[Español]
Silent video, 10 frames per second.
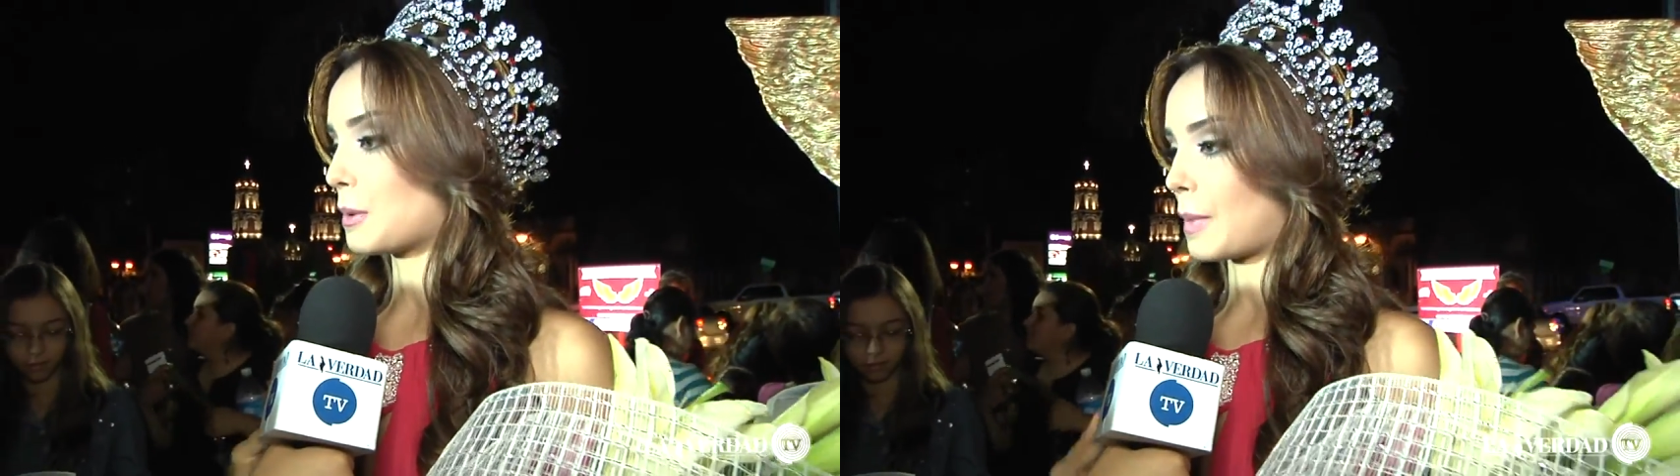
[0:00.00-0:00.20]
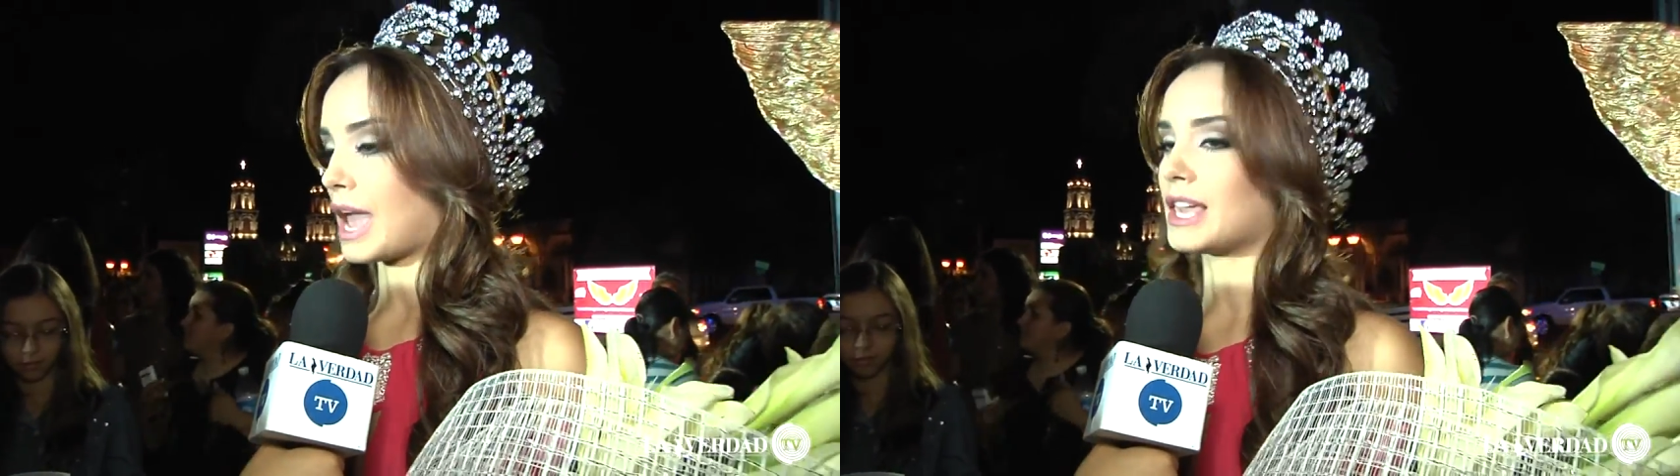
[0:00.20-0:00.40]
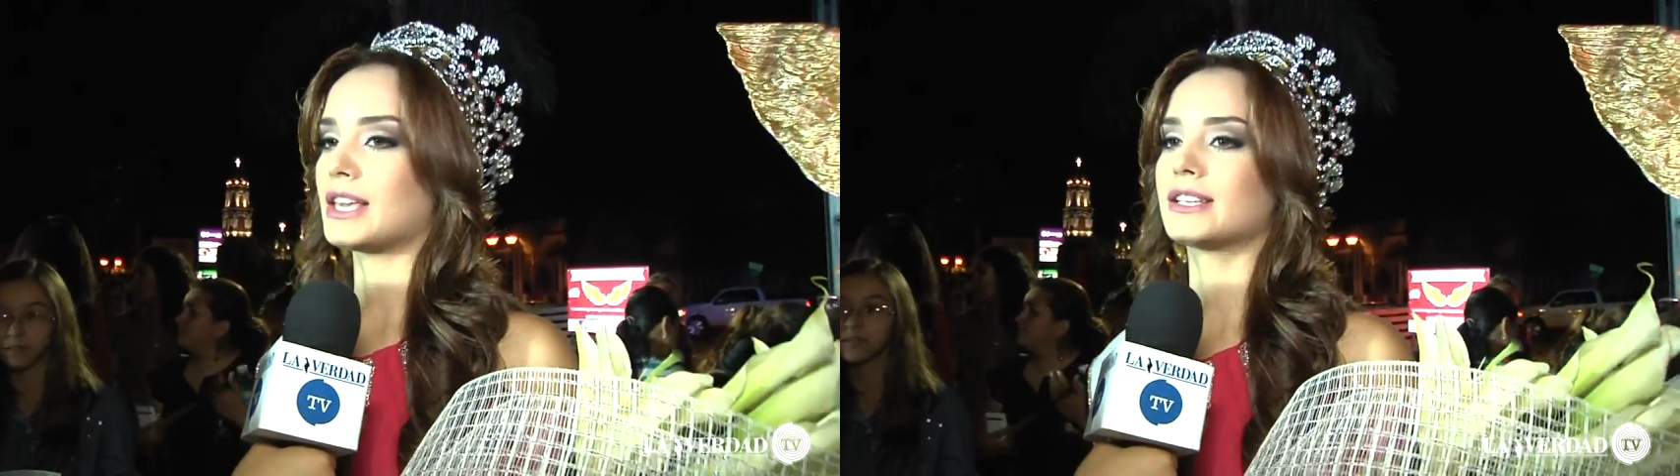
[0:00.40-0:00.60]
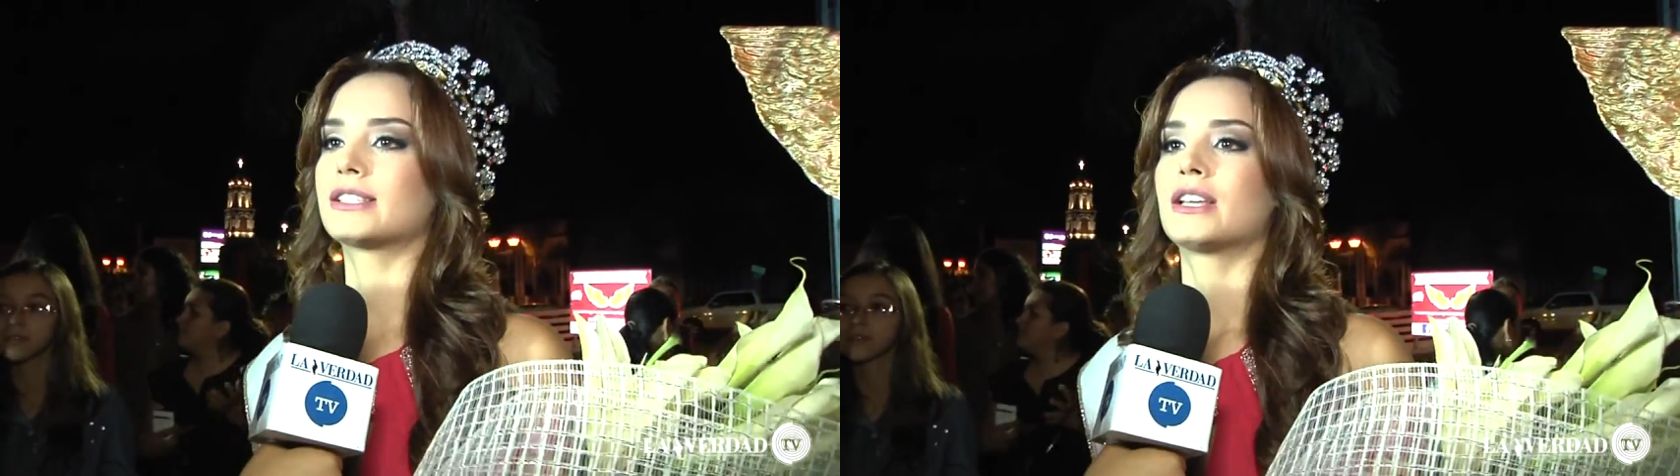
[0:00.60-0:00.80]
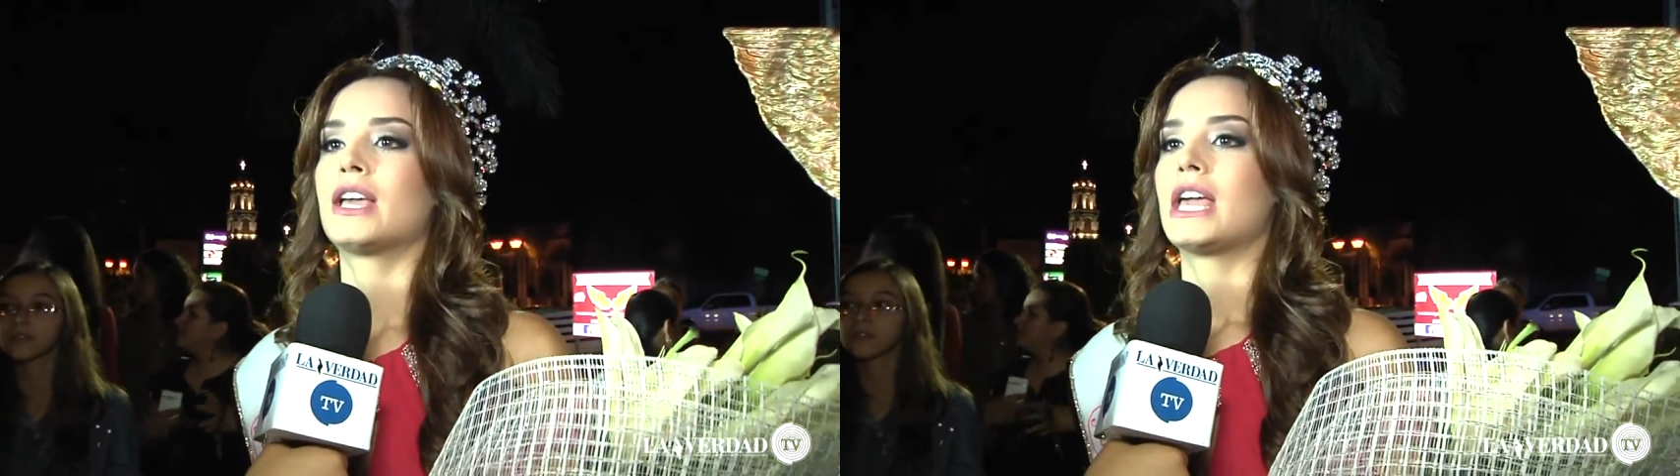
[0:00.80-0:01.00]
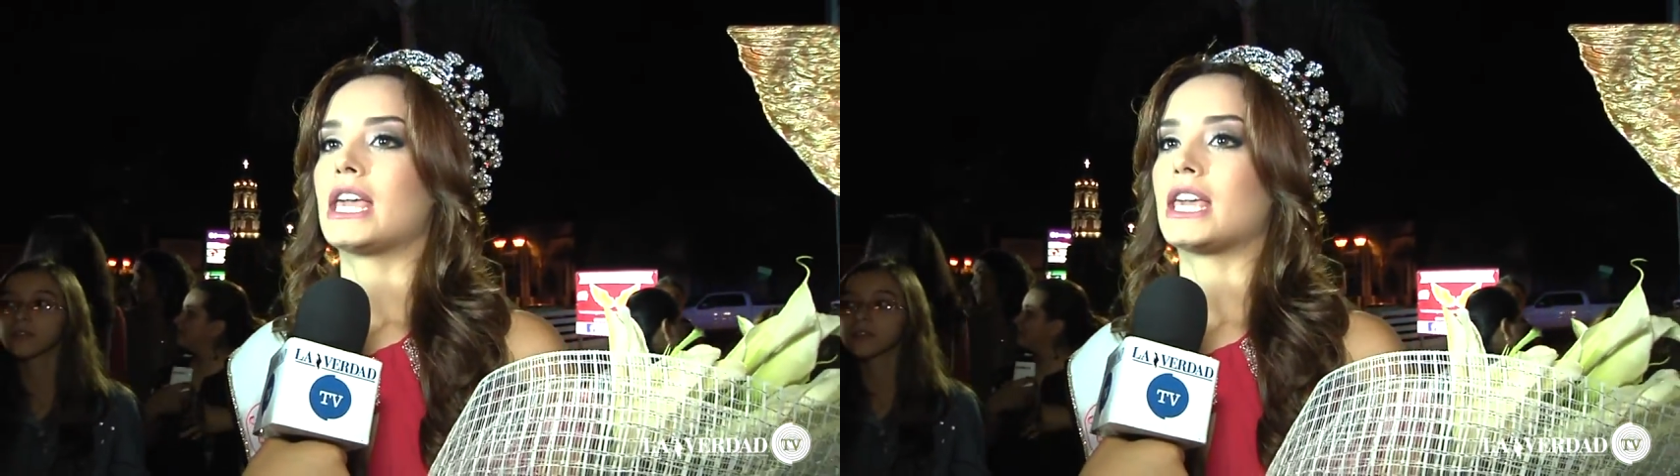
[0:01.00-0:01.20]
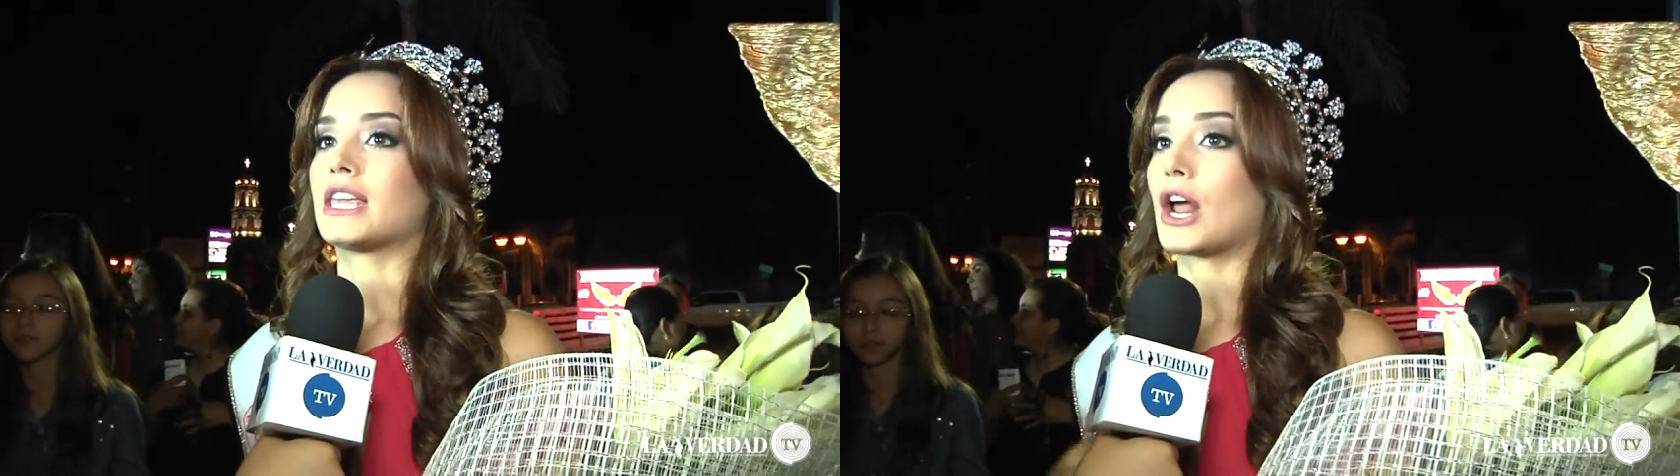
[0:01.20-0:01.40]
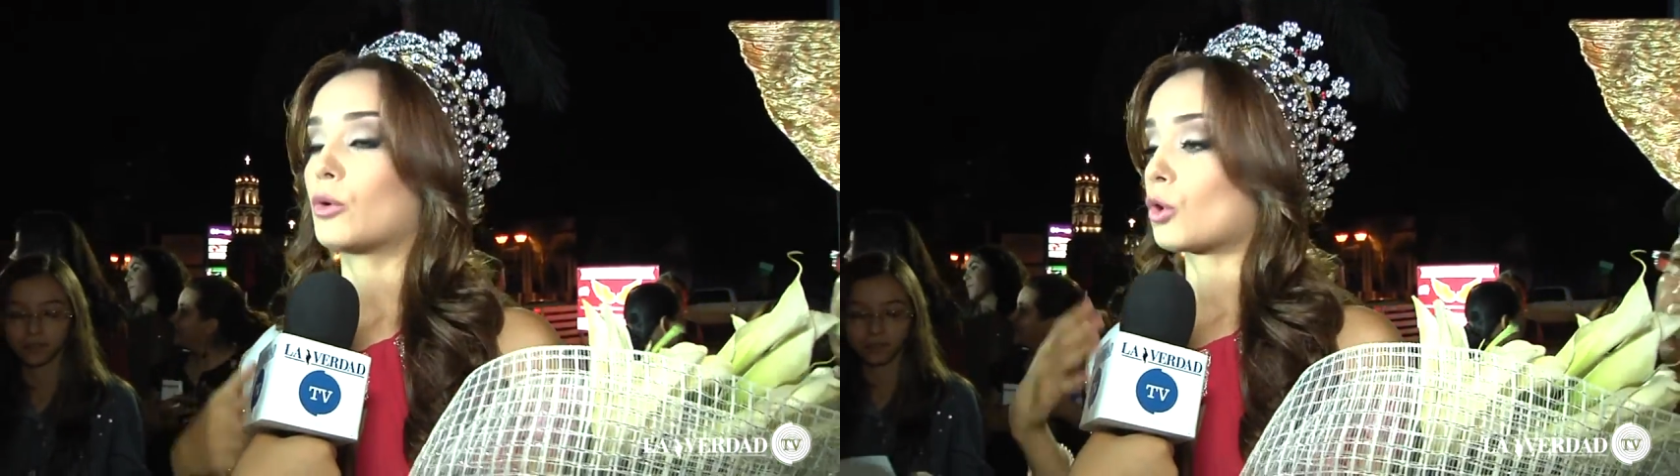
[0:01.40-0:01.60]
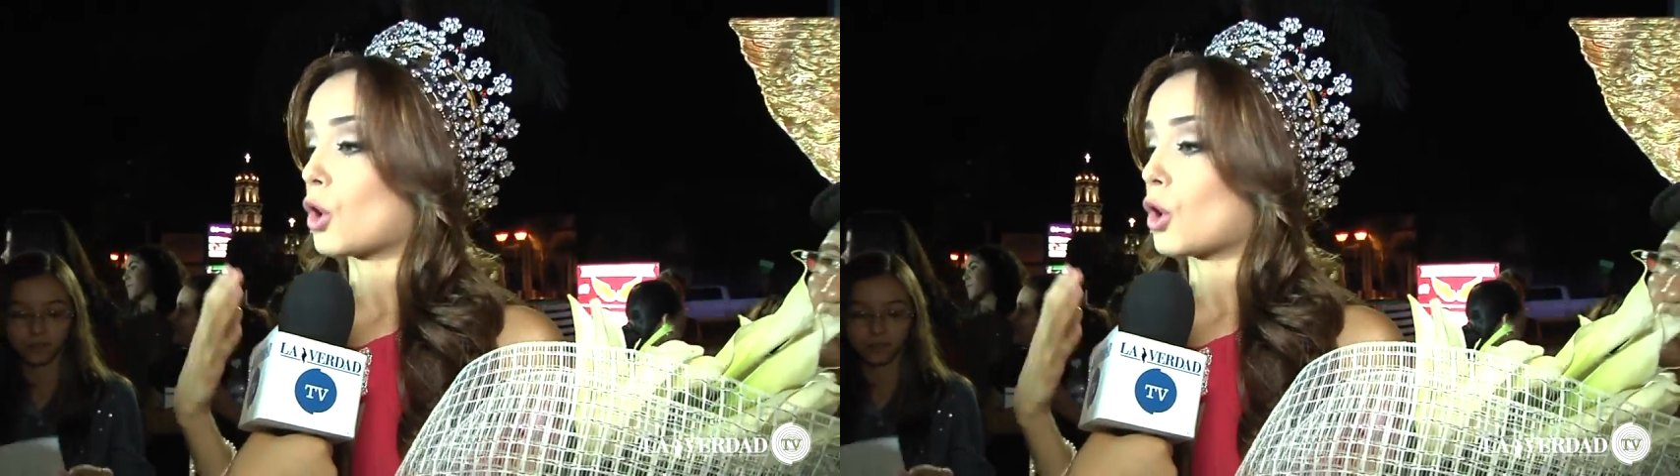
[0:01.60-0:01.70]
país ir a un